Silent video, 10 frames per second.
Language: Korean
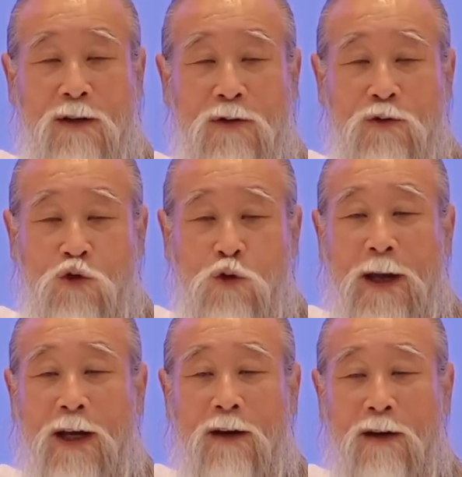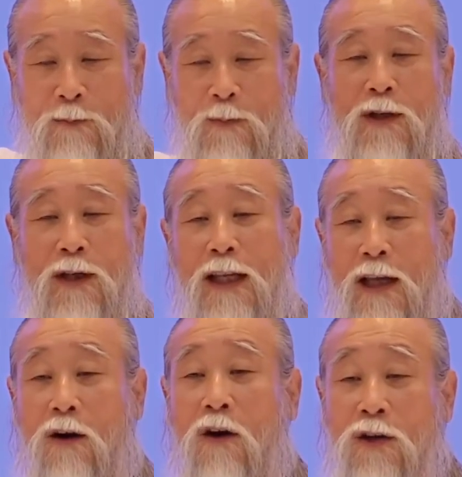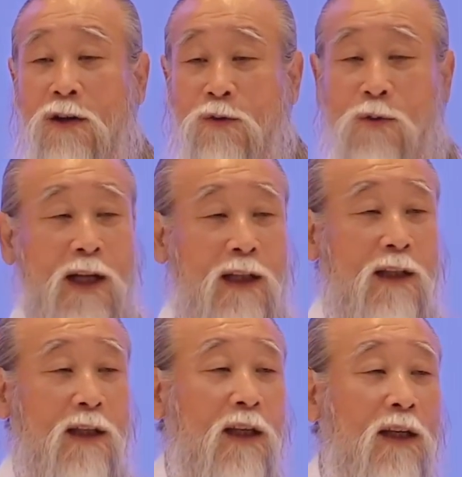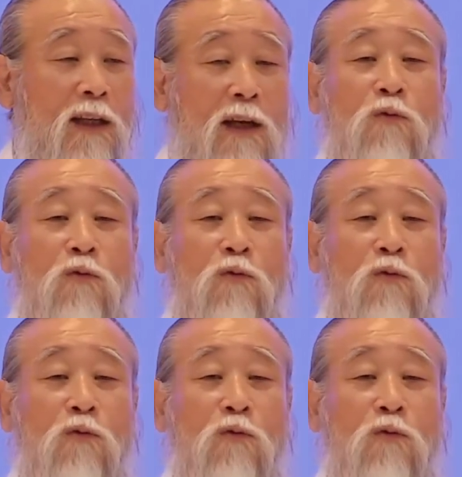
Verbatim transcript: 년, 수백, 어, 뭐, 이렇게 억 년 동안 이렇게